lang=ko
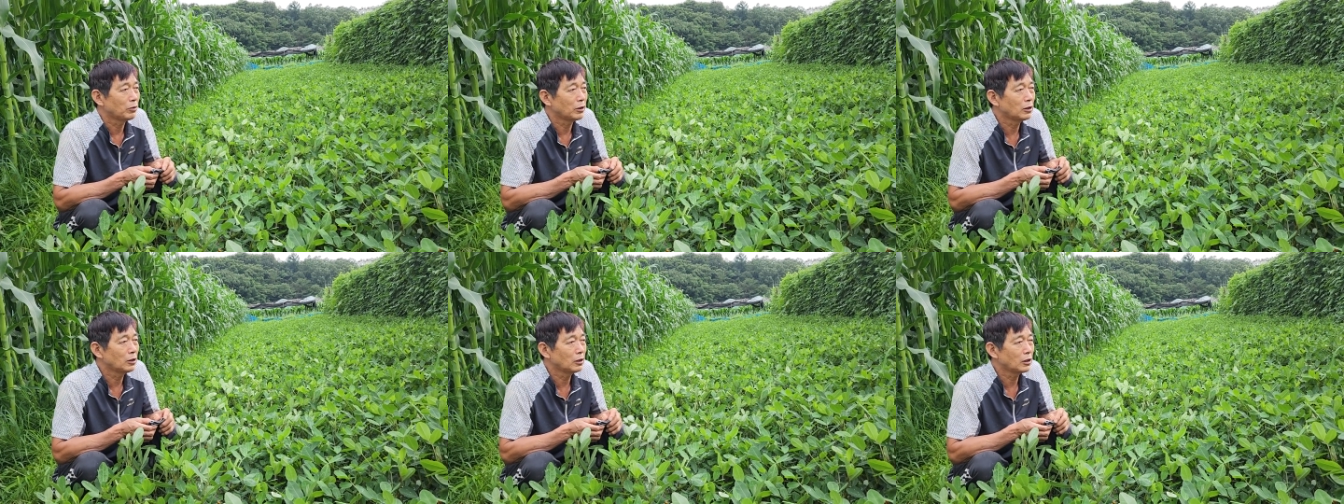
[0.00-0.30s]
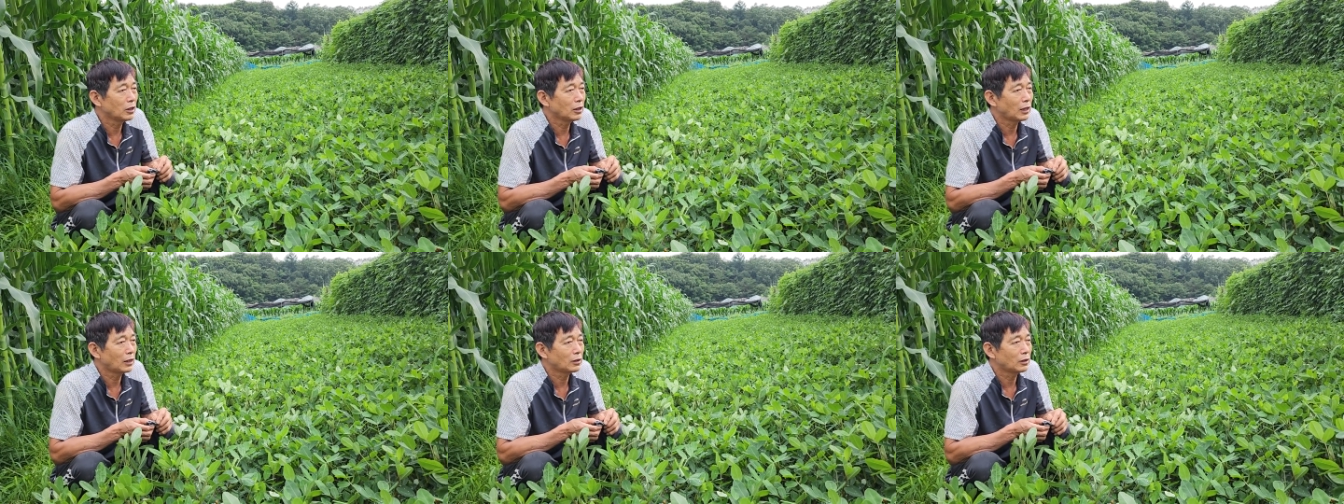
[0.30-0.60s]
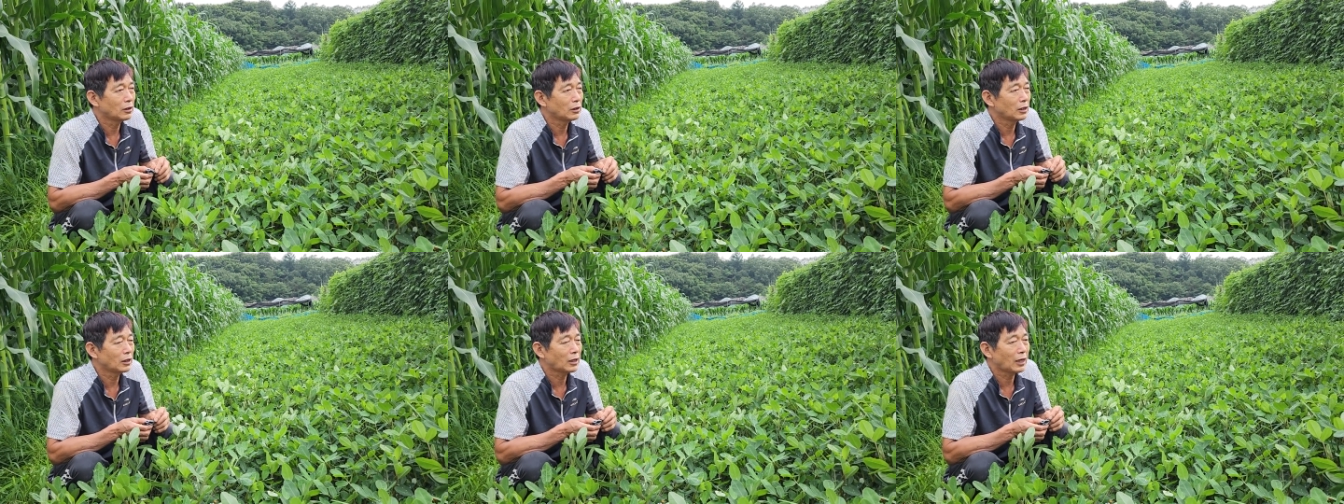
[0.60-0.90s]

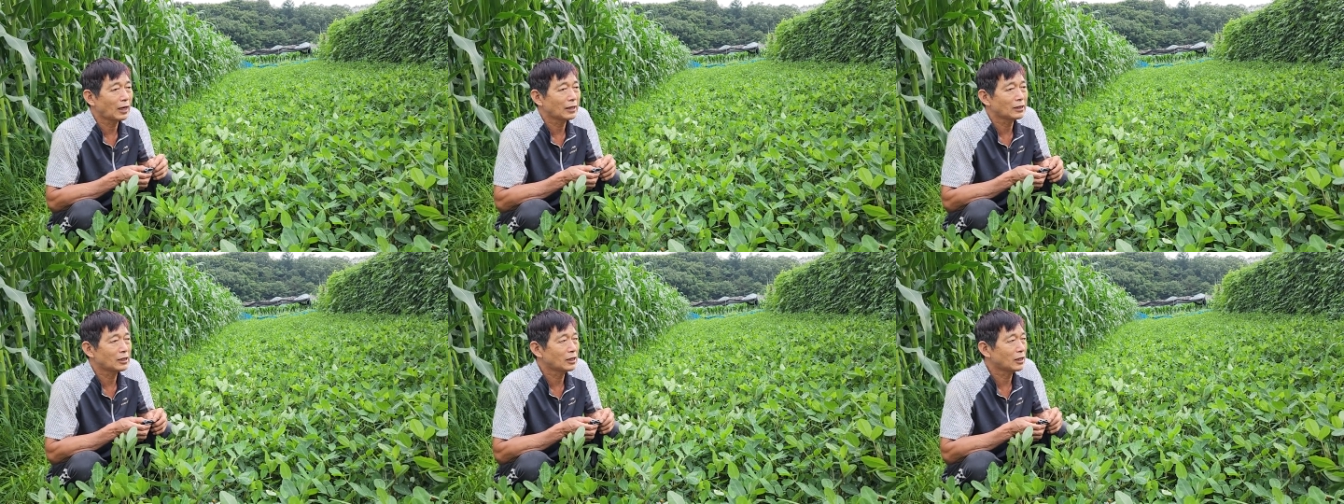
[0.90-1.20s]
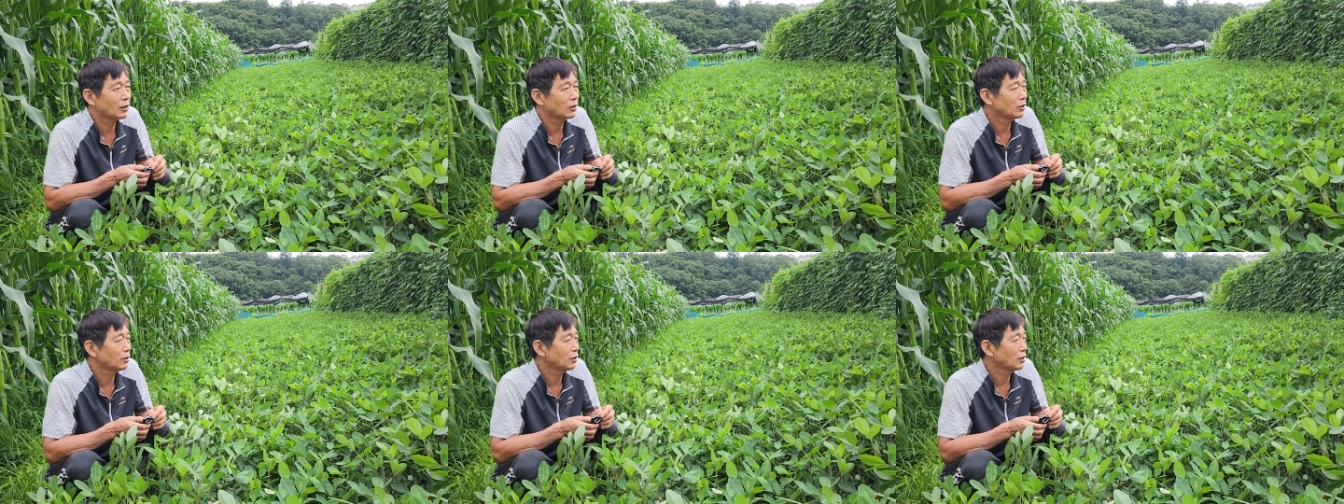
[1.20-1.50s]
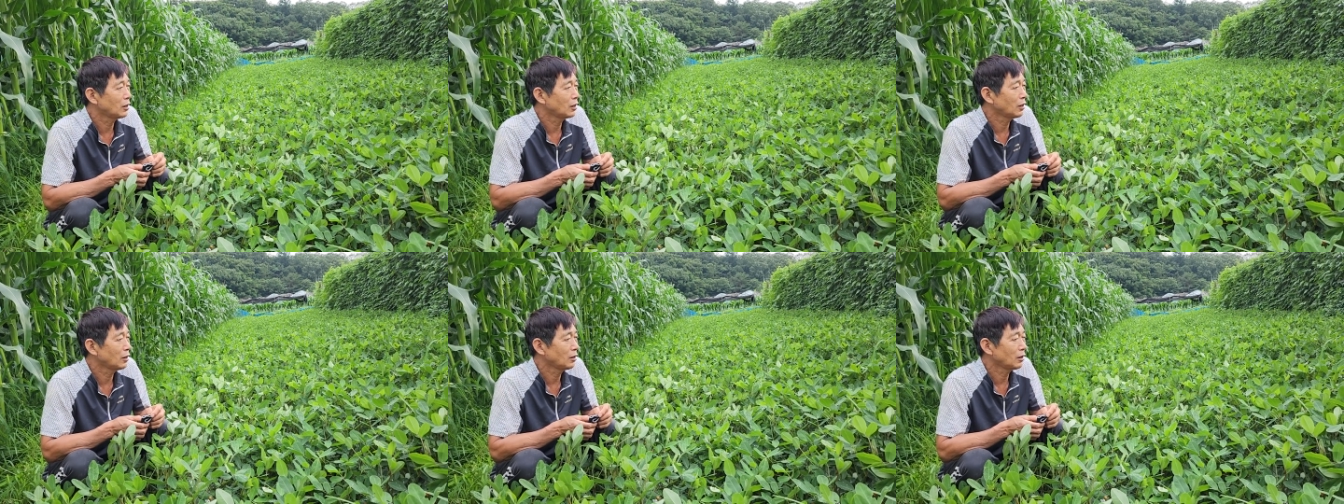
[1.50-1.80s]
비둘기라든지
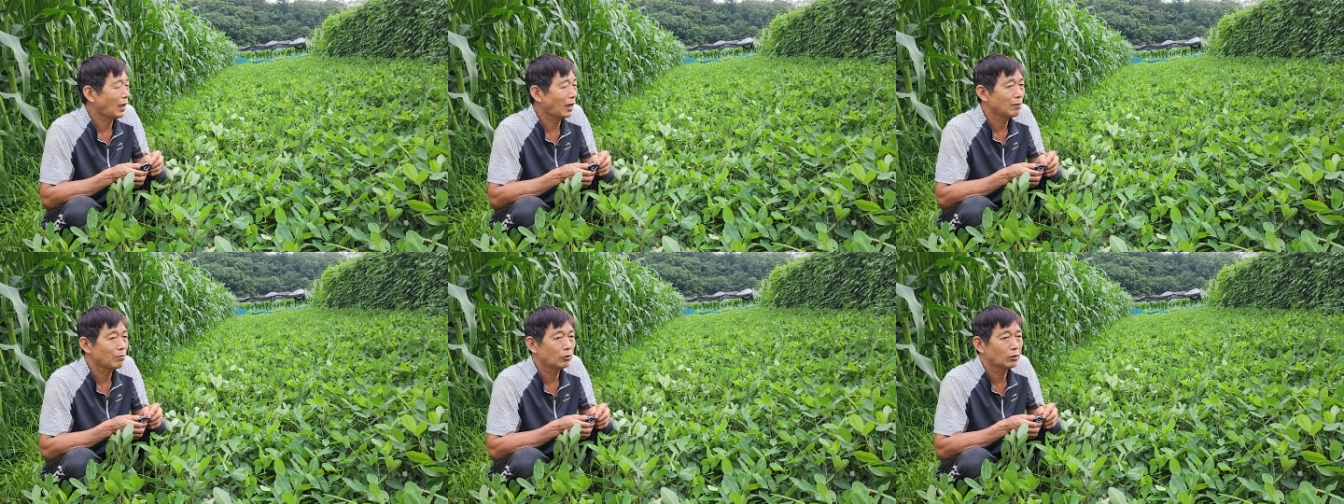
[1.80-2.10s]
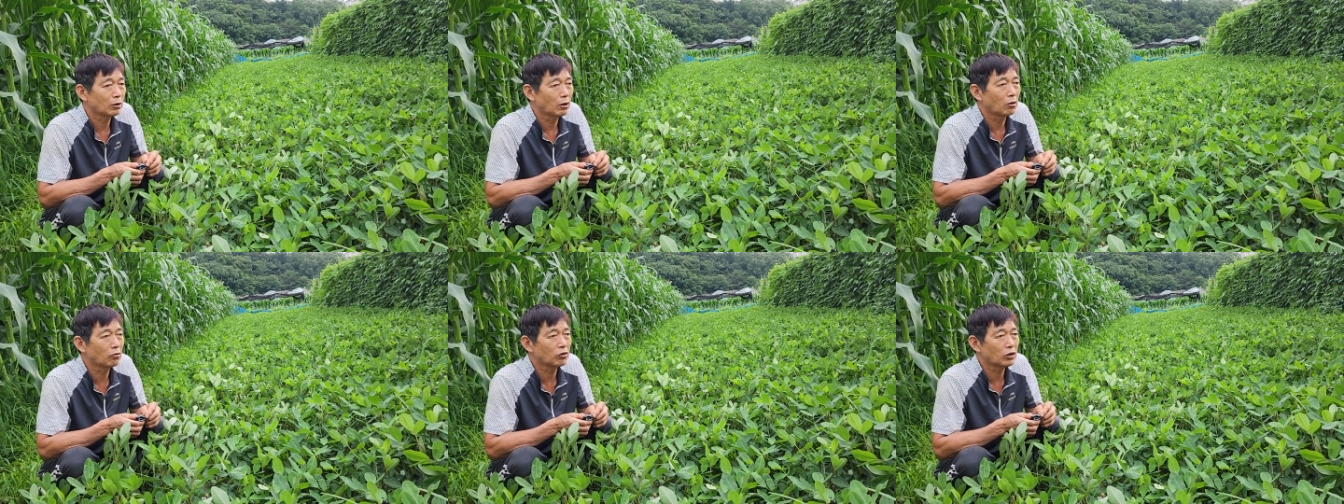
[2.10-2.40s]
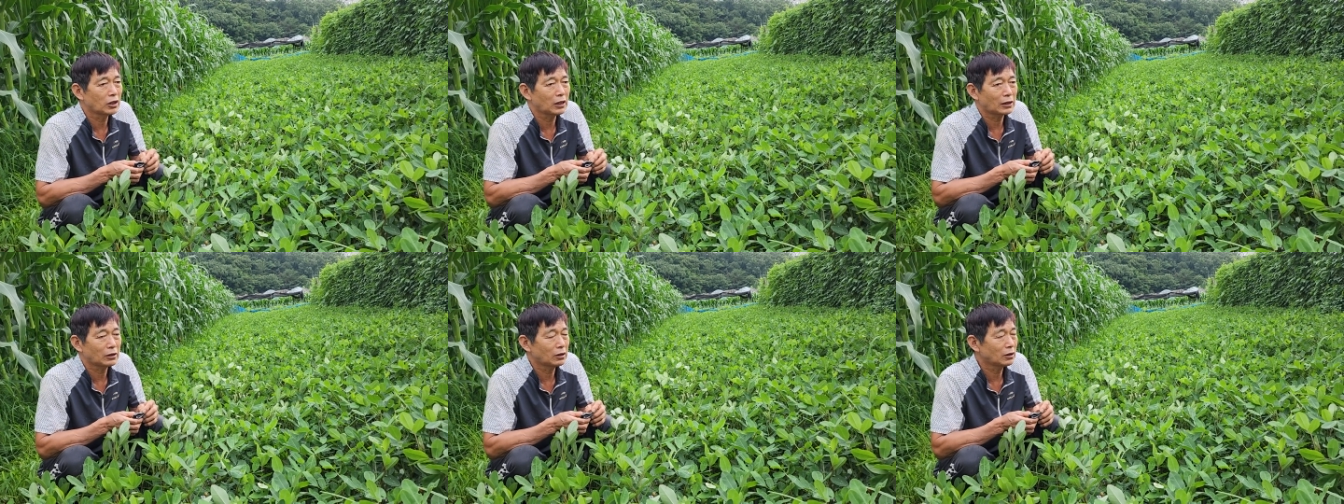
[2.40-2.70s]
까치라든지 아니면
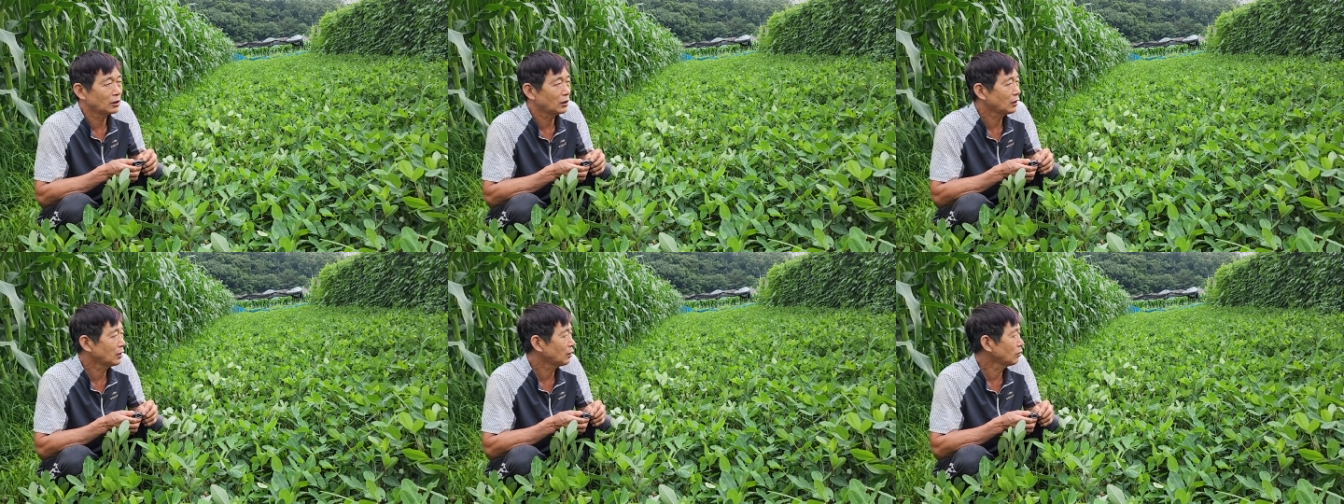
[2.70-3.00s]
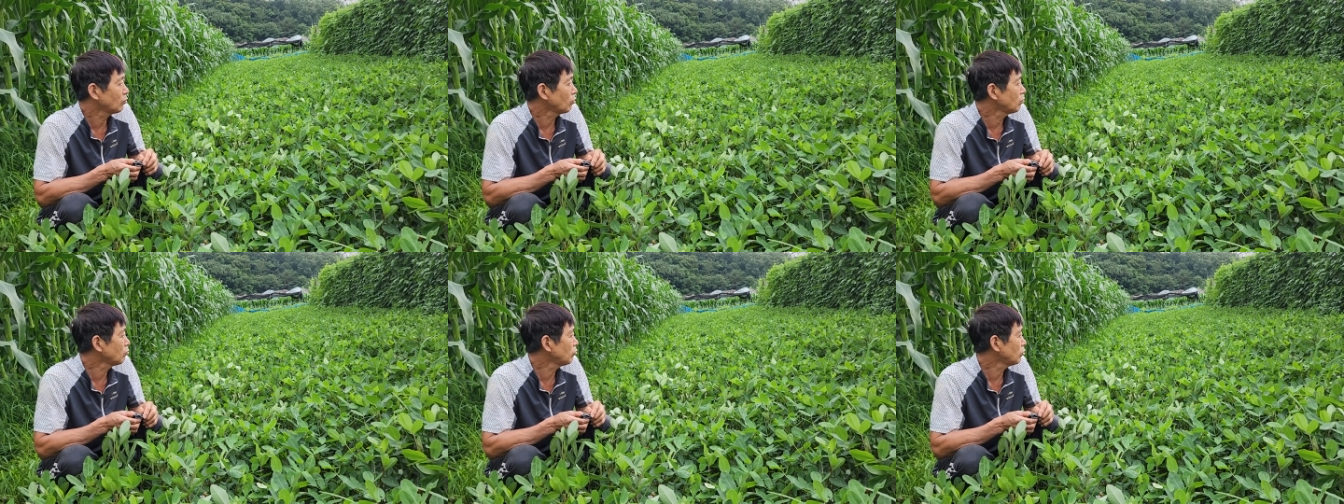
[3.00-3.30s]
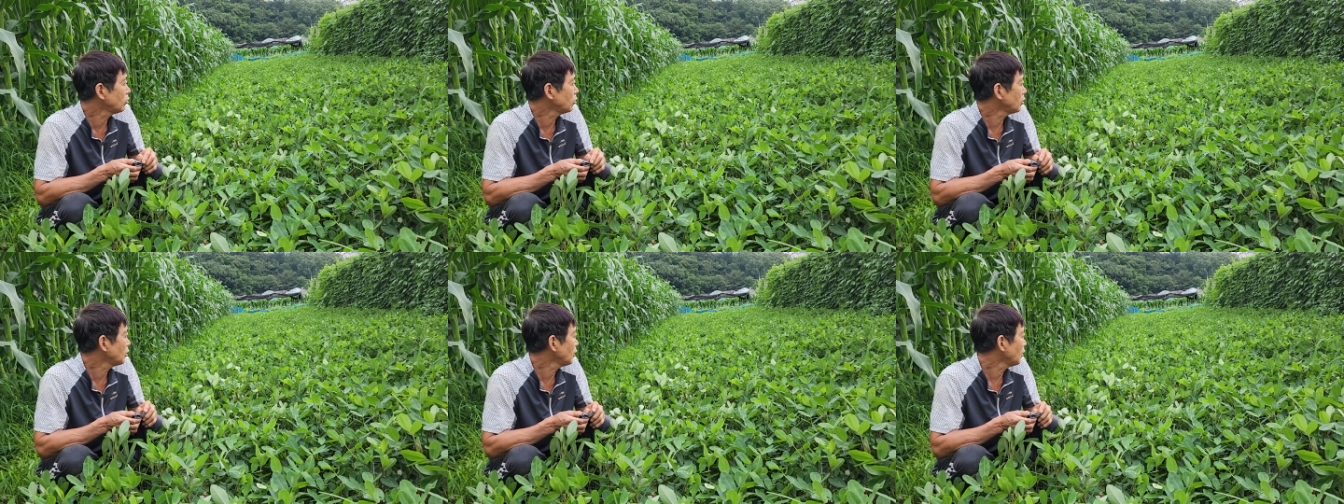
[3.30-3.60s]
너구리라든지 이런
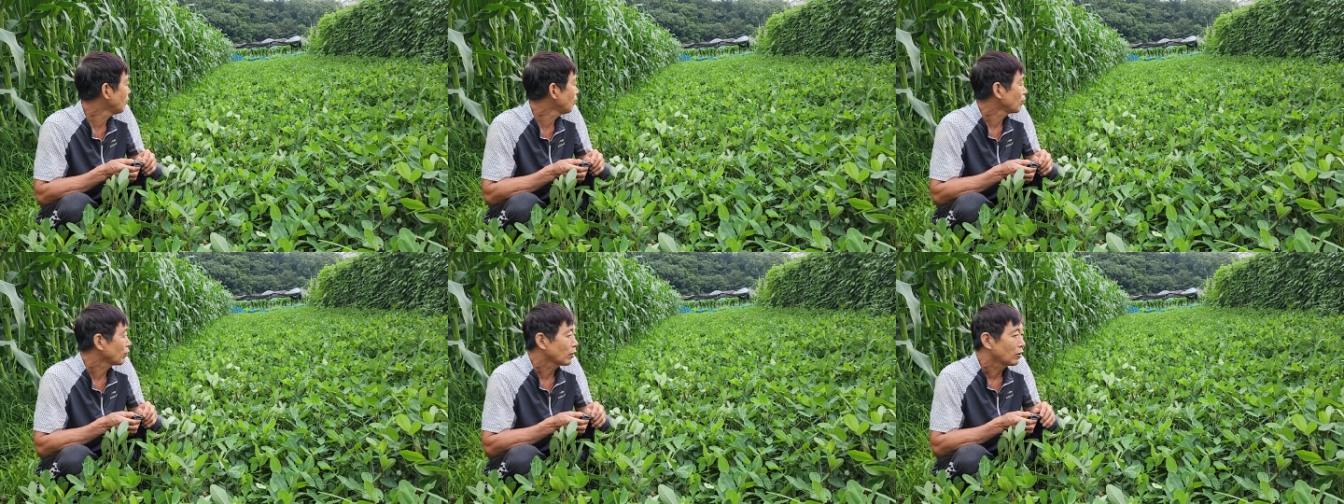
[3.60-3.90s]
동물들이